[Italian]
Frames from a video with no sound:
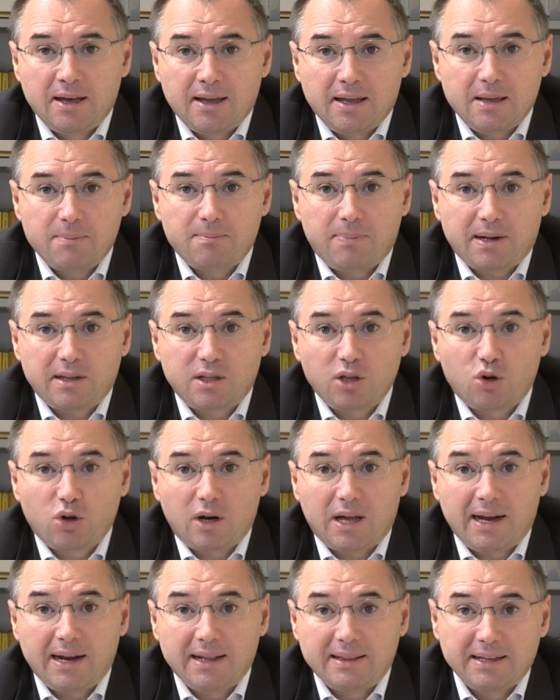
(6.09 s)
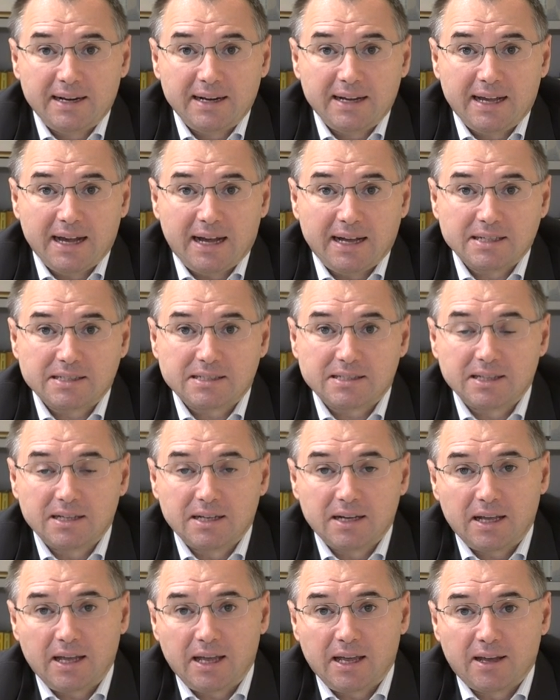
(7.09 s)
in particolare del
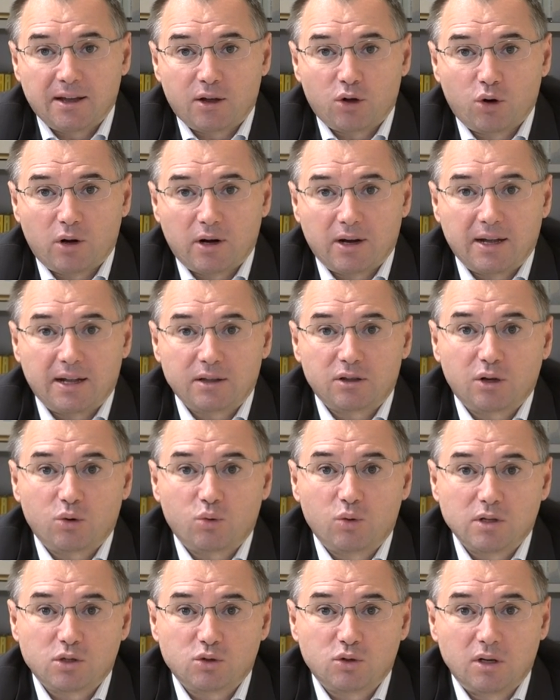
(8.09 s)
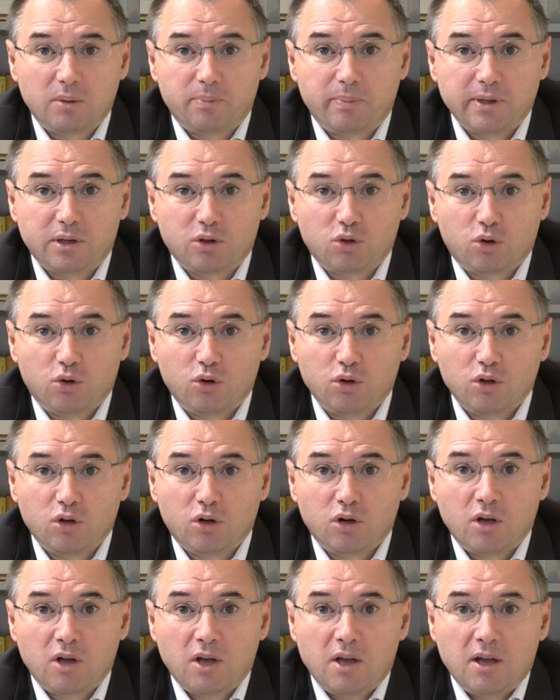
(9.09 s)
gas e collegato a questo del petrolio.